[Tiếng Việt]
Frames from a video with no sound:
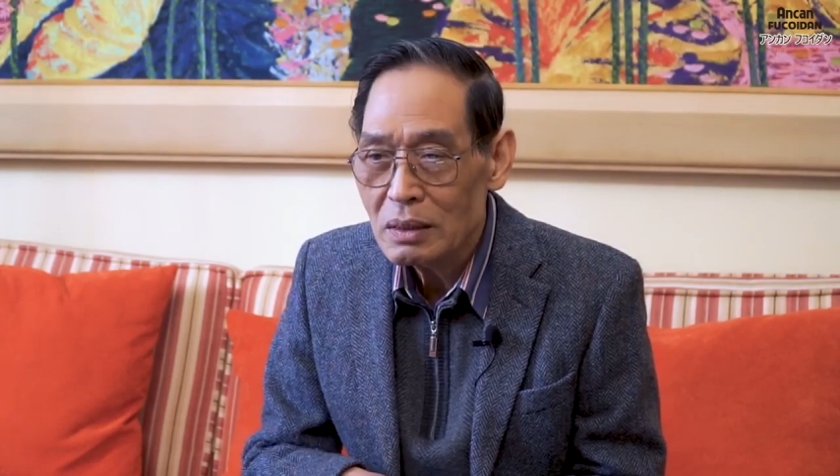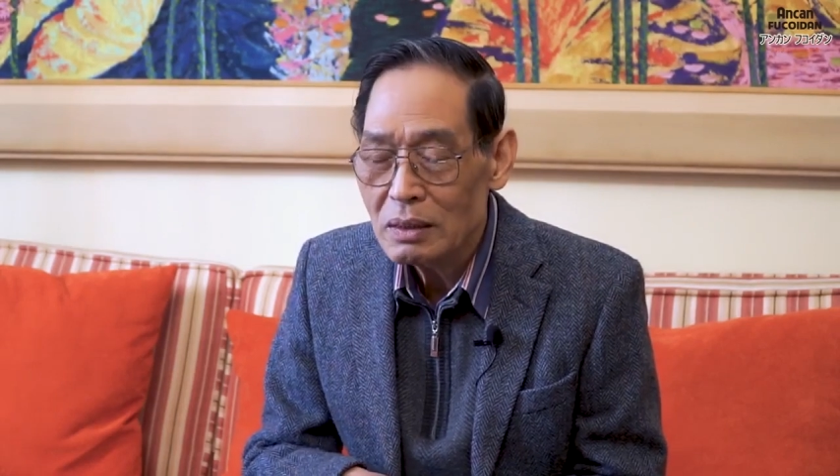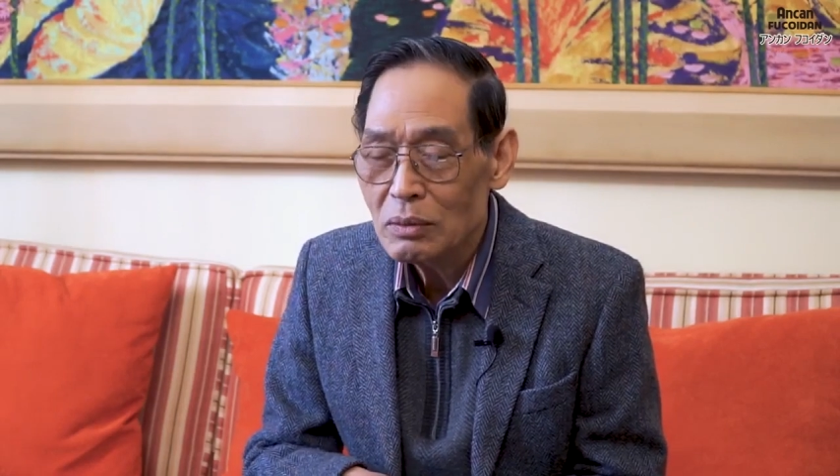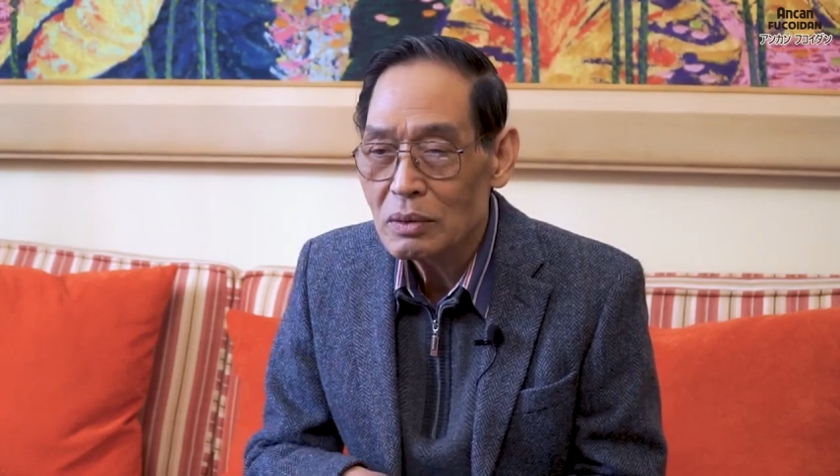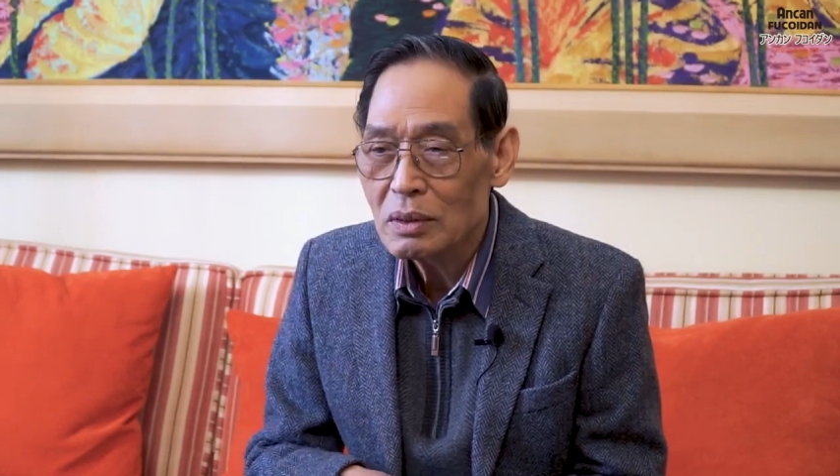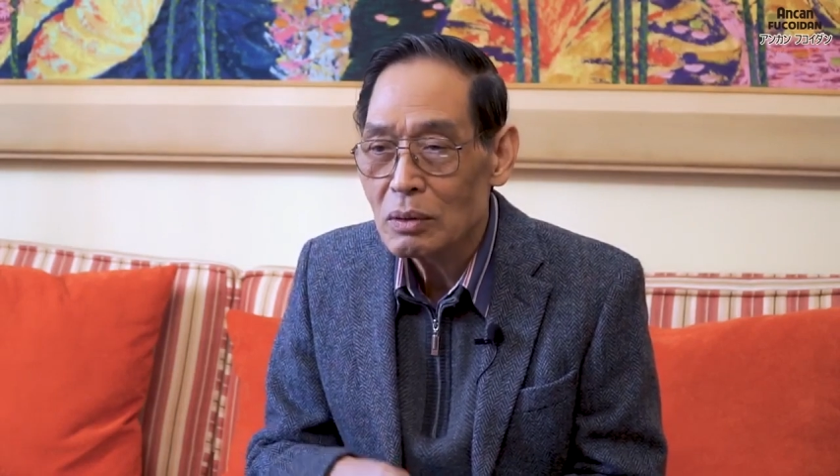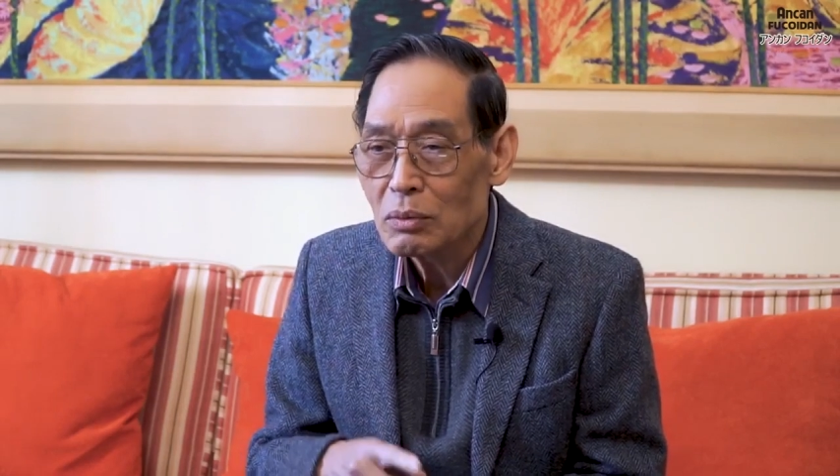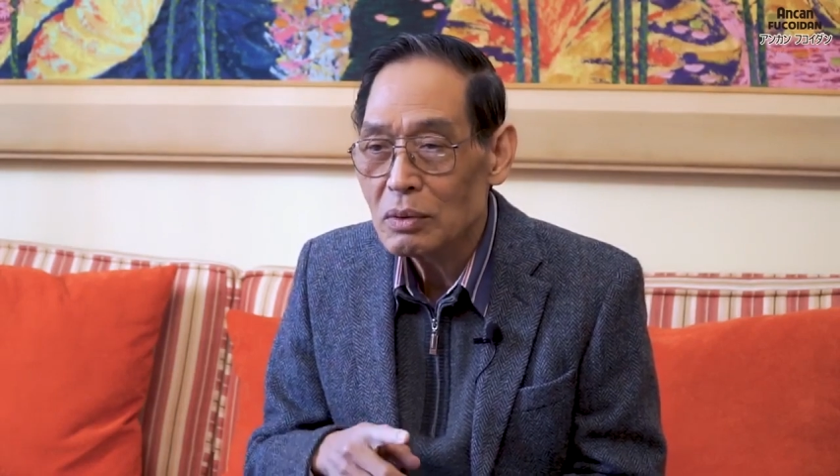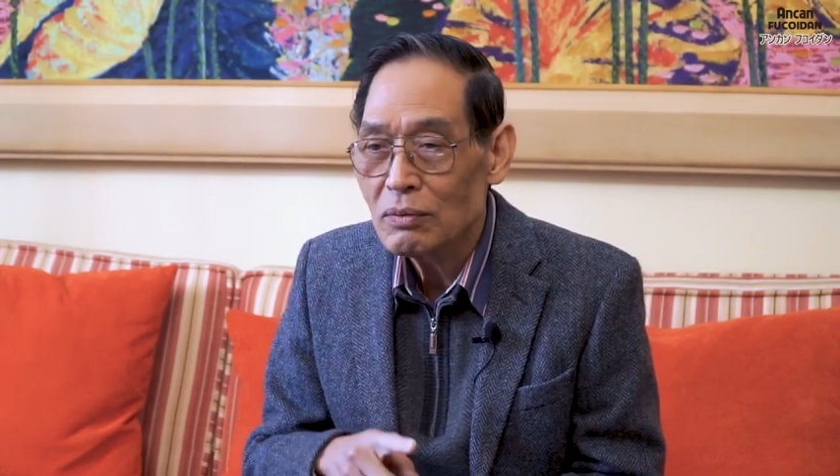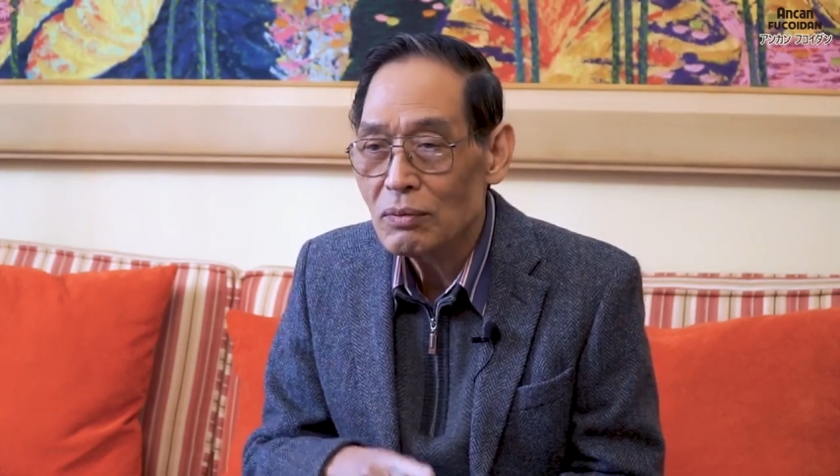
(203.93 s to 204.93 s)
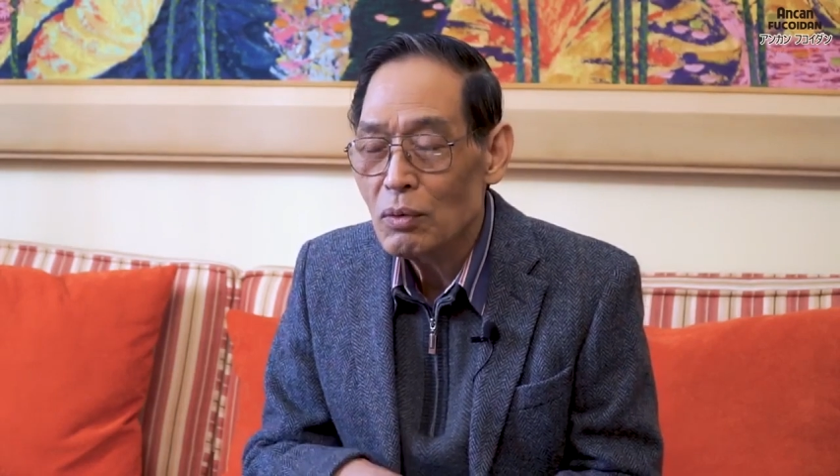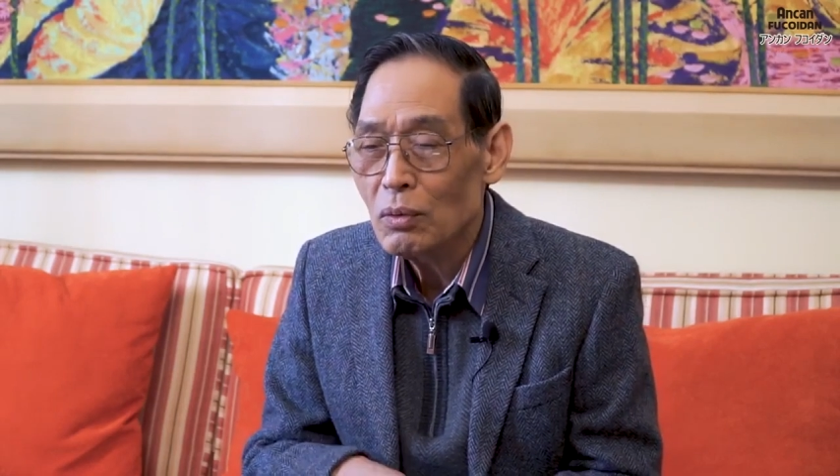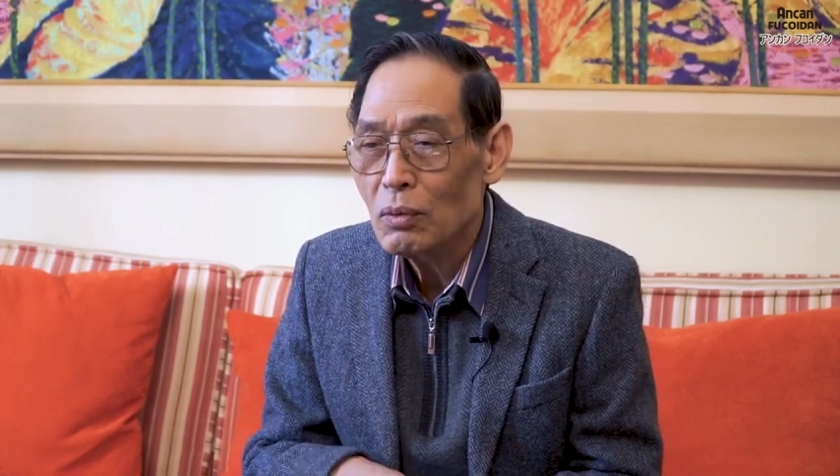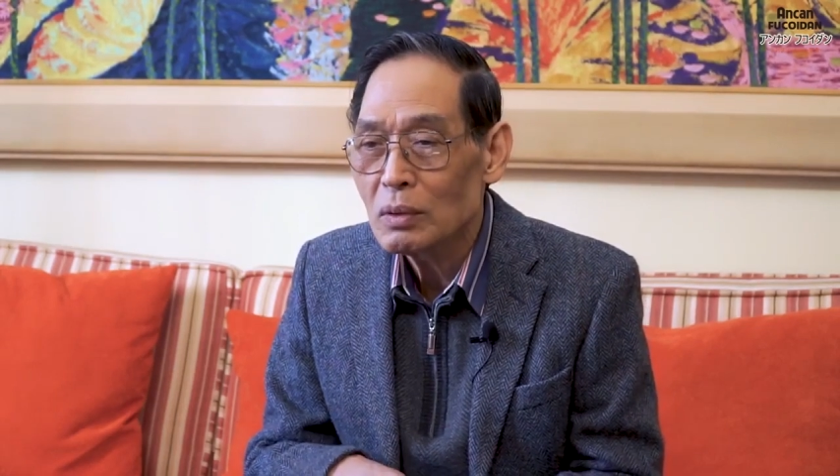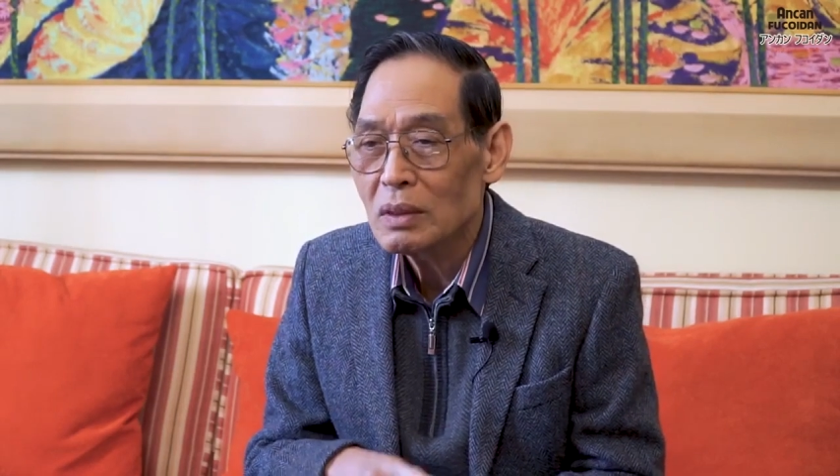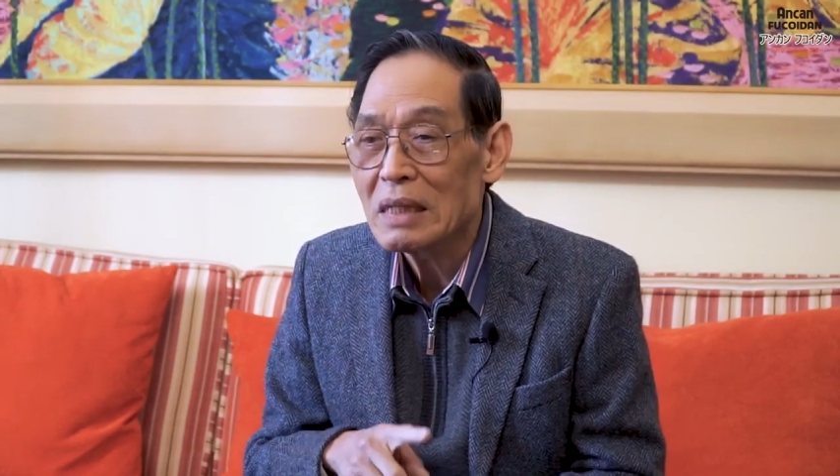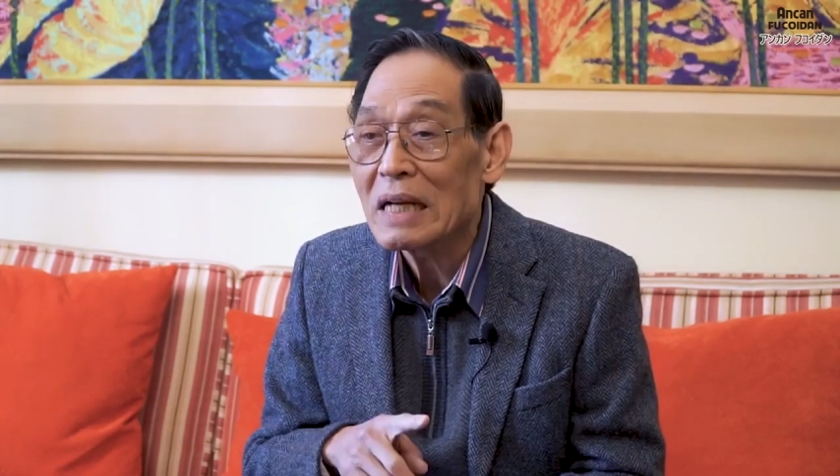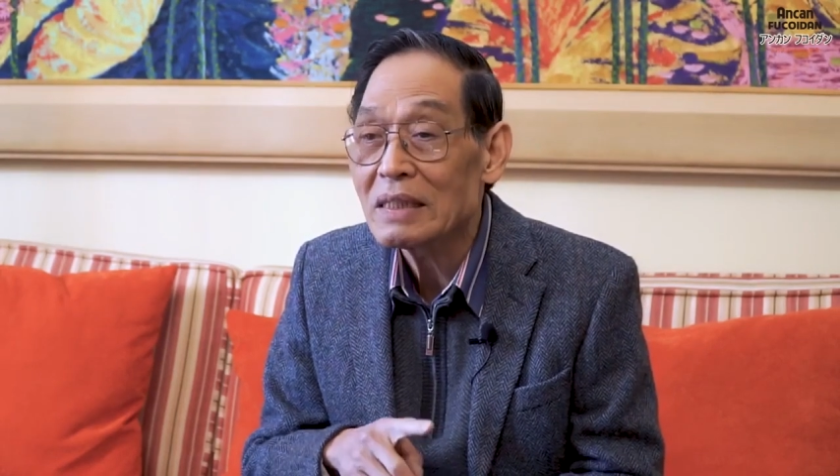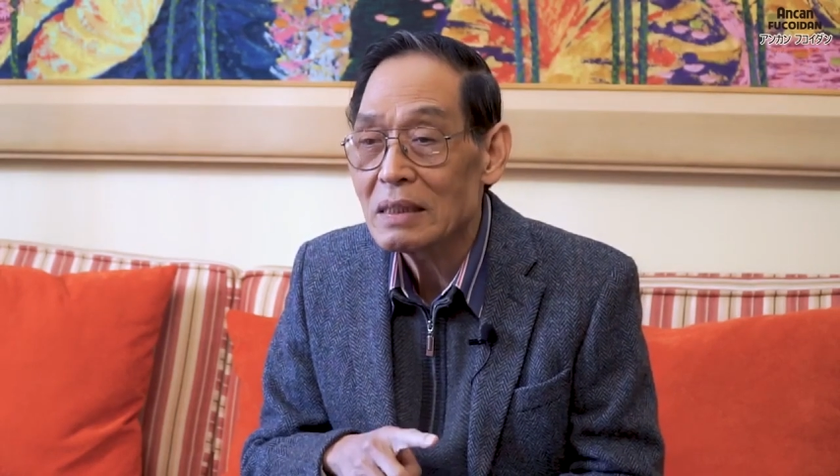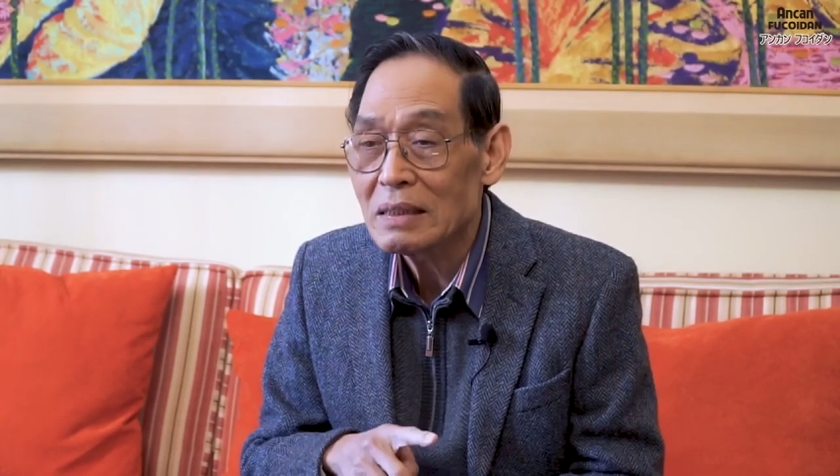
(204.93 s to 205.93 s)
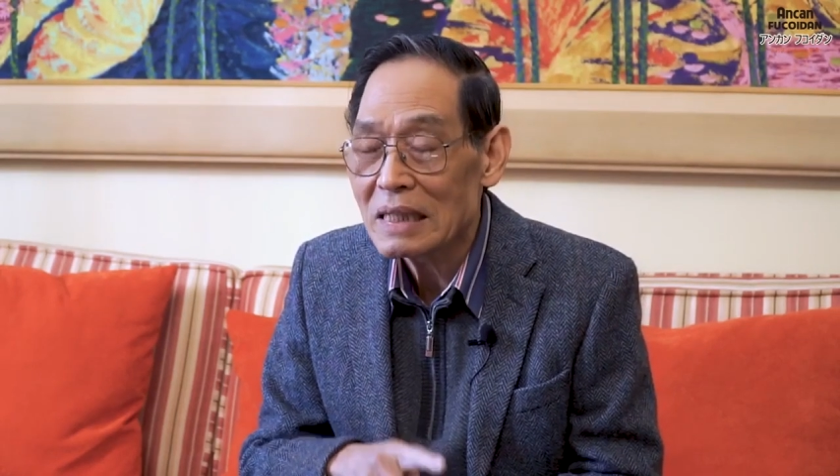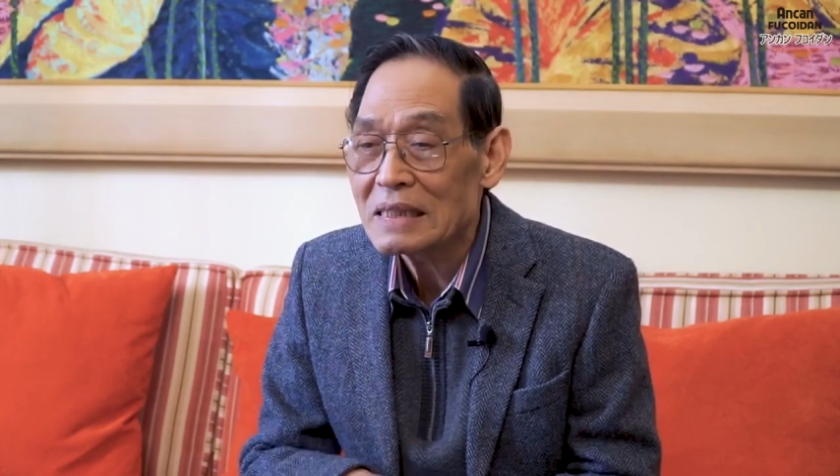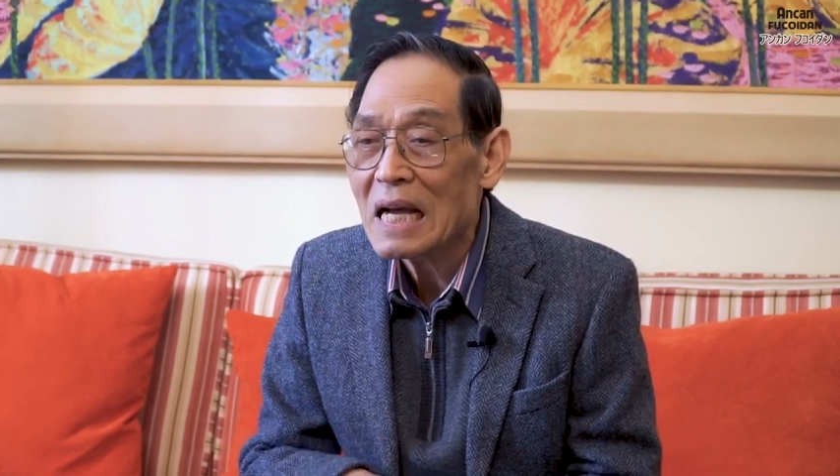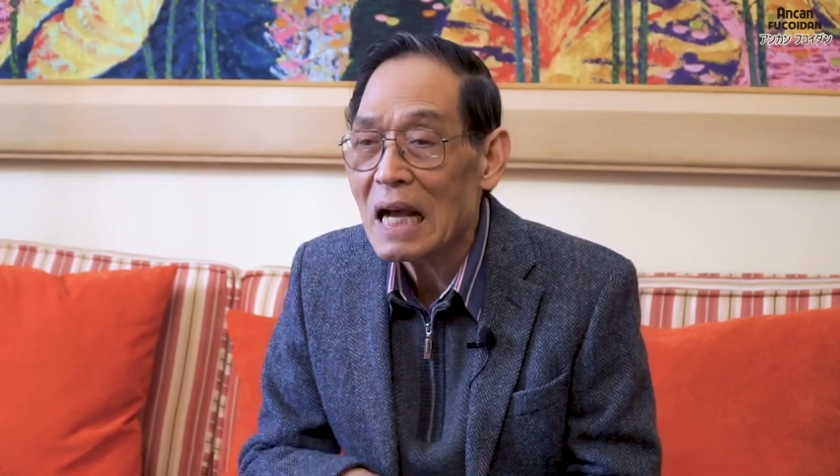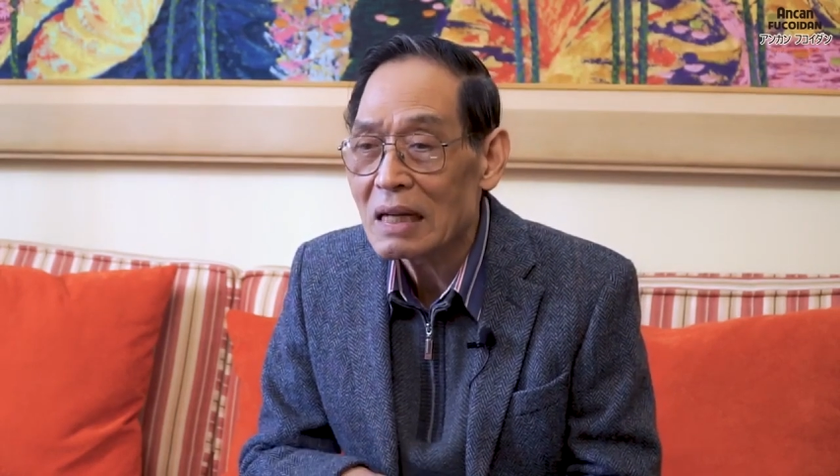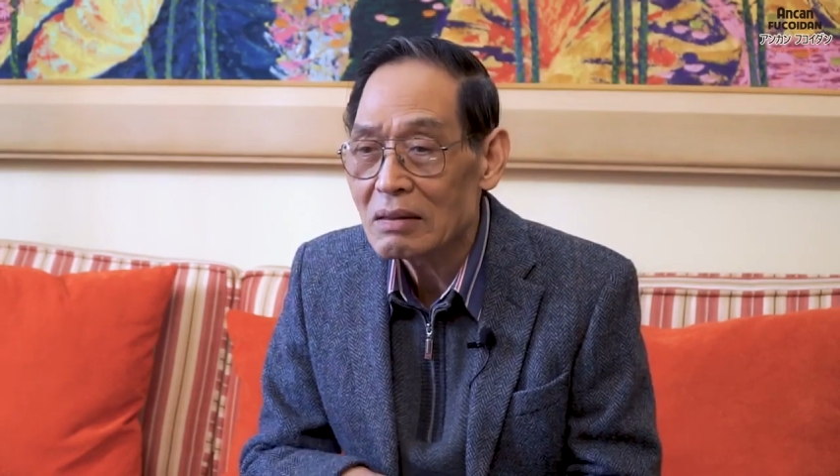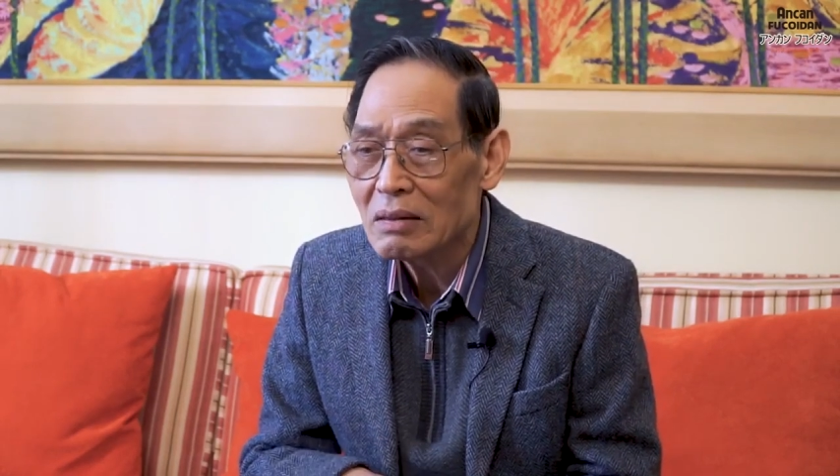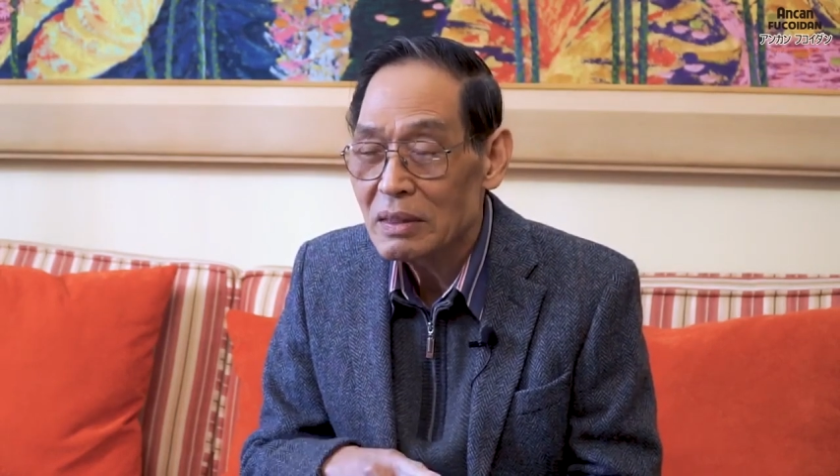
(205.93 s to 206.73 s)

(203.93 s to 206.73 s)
ví dụ như là ung thư vú ung thư đại đại tràng